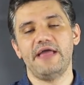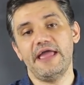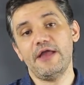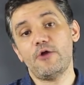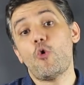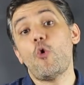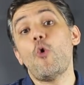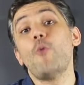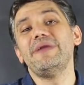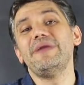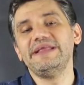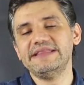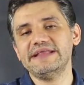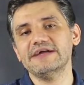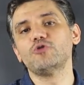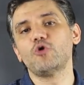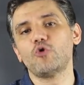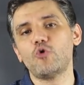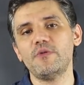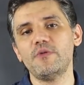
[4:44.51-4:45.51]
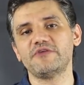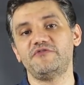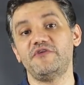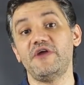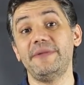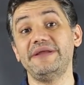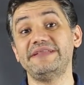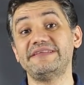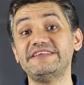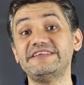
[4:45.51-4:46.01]
recomendando algumas
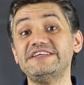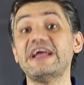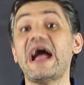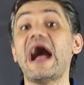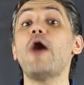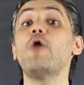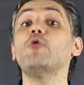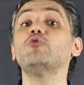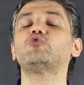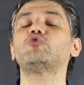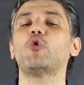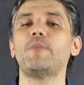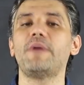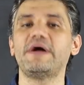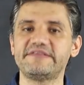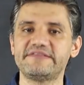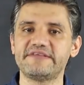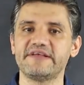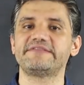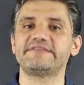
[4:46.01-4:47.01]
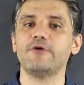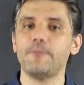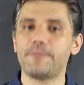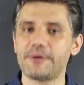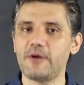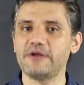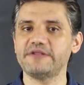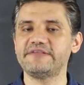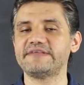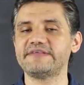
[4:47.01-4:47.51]
ferramentas de automatização
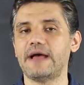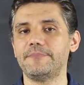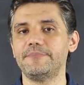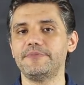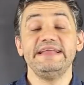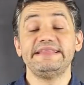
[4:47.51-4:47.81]
para WhatsApp.